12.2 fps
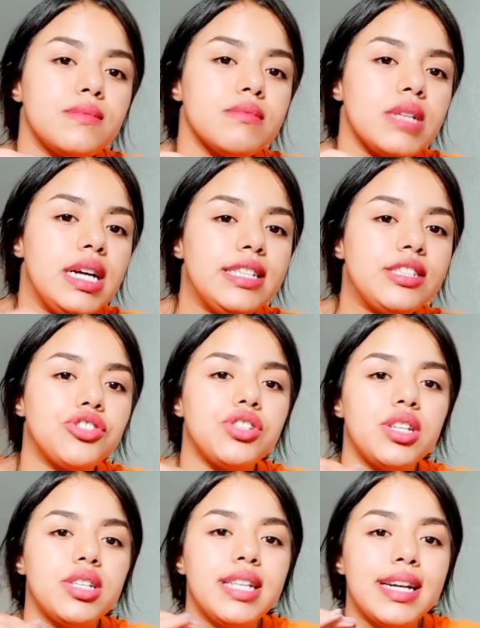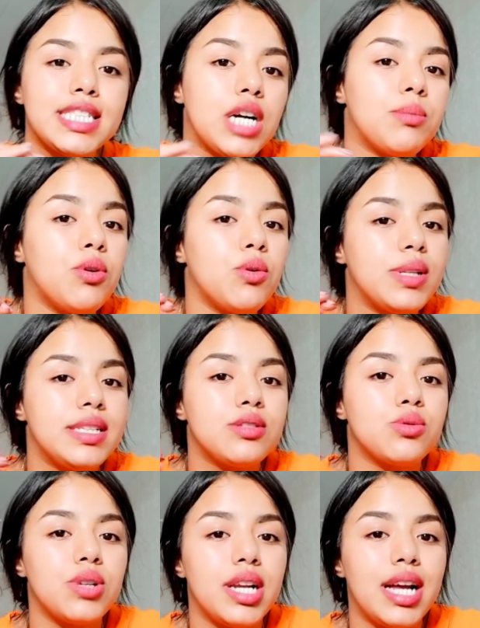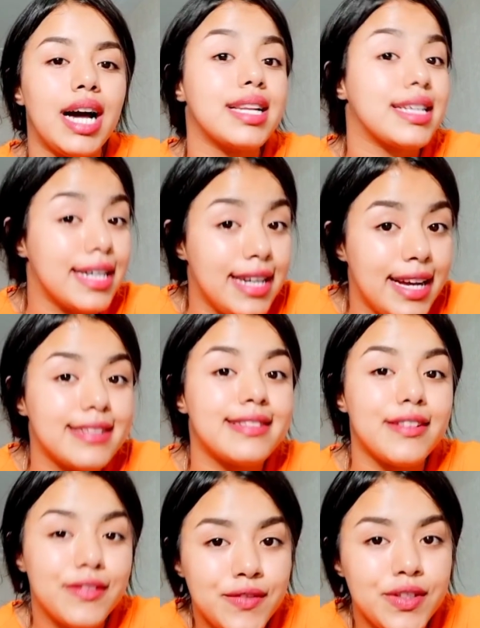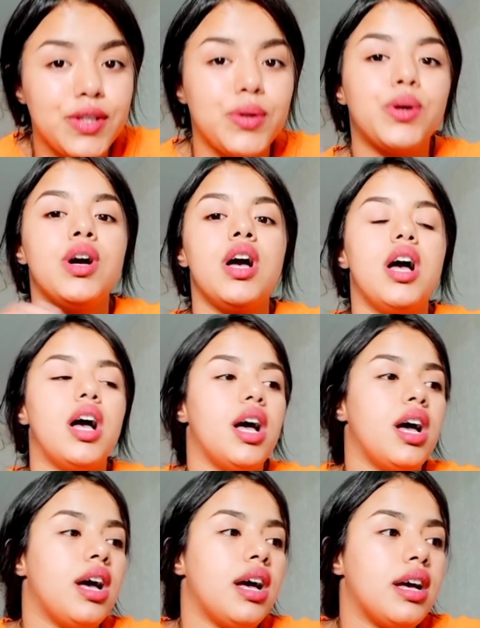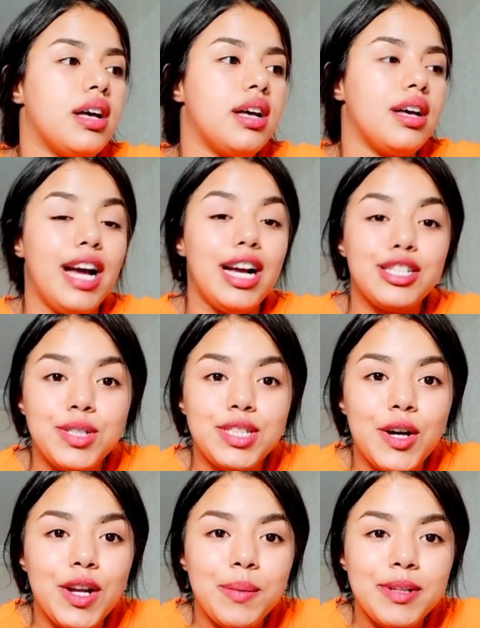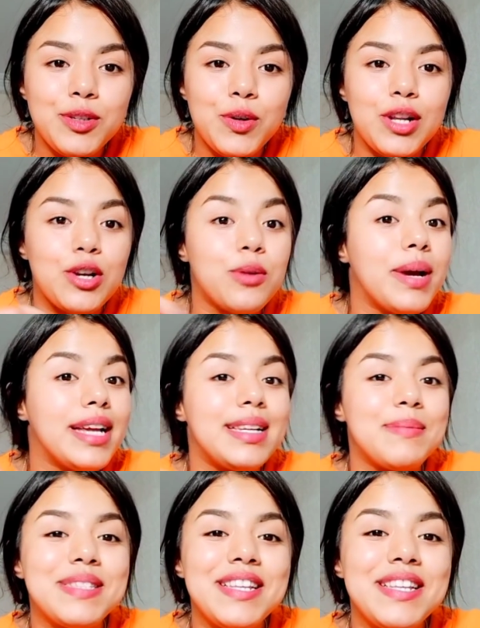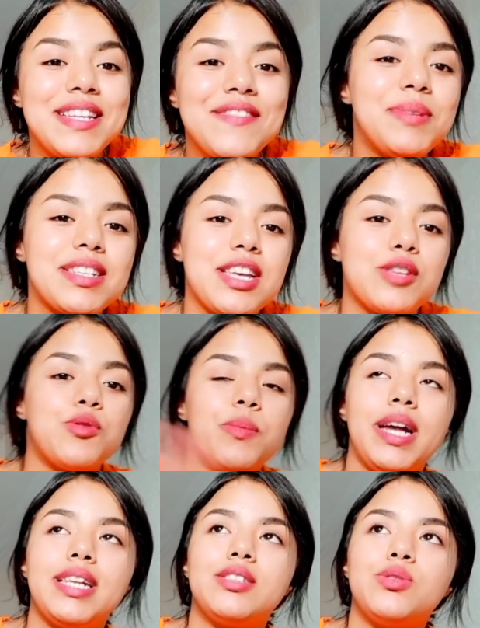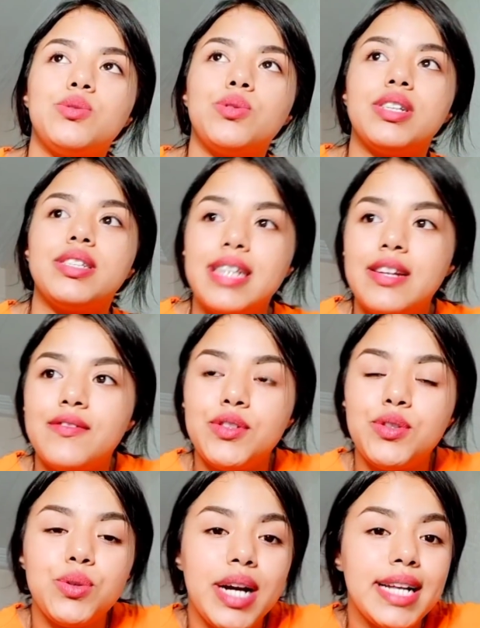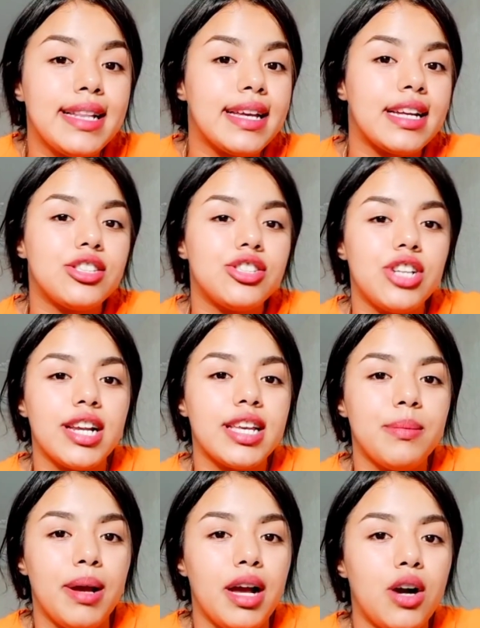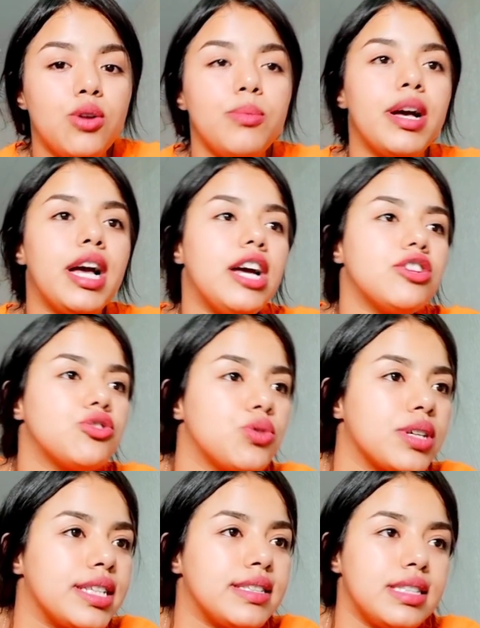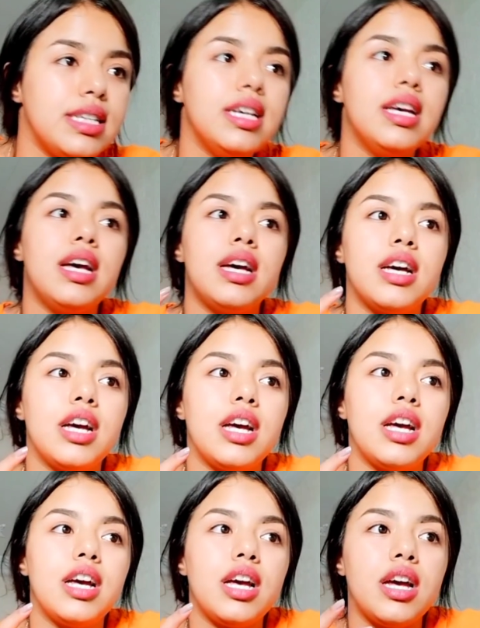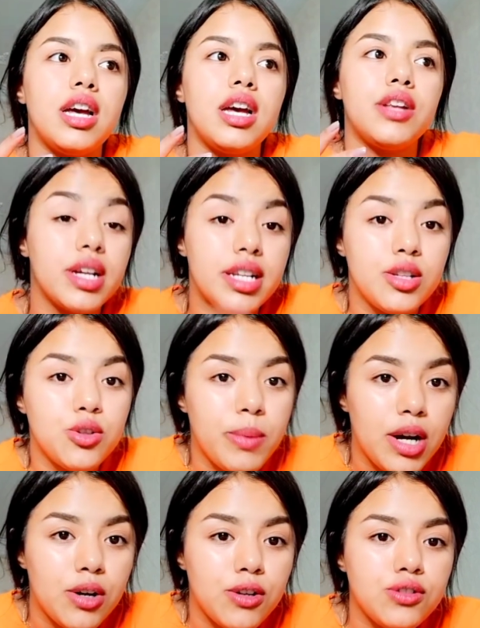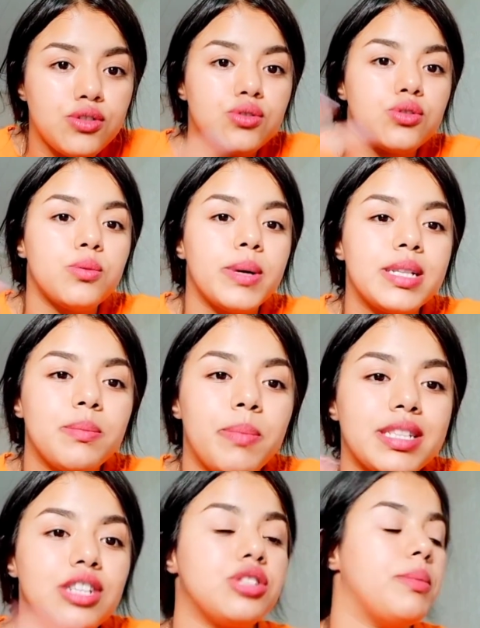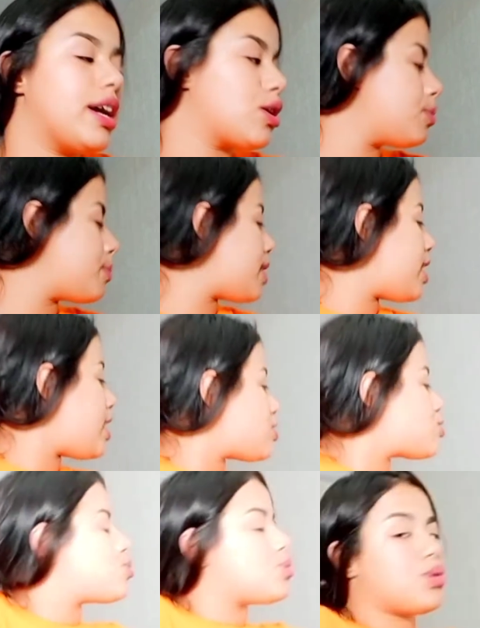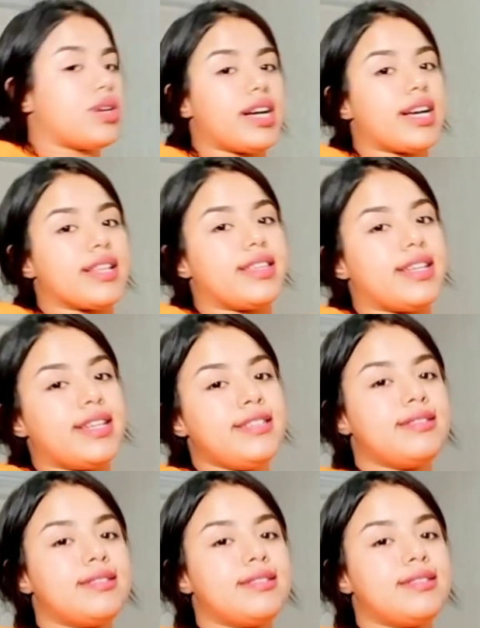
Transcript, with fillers: حيتاش دغنيامون وليت كل نهار كنحط فيديو حاجه واحده اخرى بغيت نقول لكم انا بزاف ديال البنات كيعجبهم بحال هاد النوع ديال الفيديوهات اللي كتشاركي معاهم اشنو خديتي أه دونك انا اليوم خرجت وبغيت نبارطاجي معكم اشنو خديت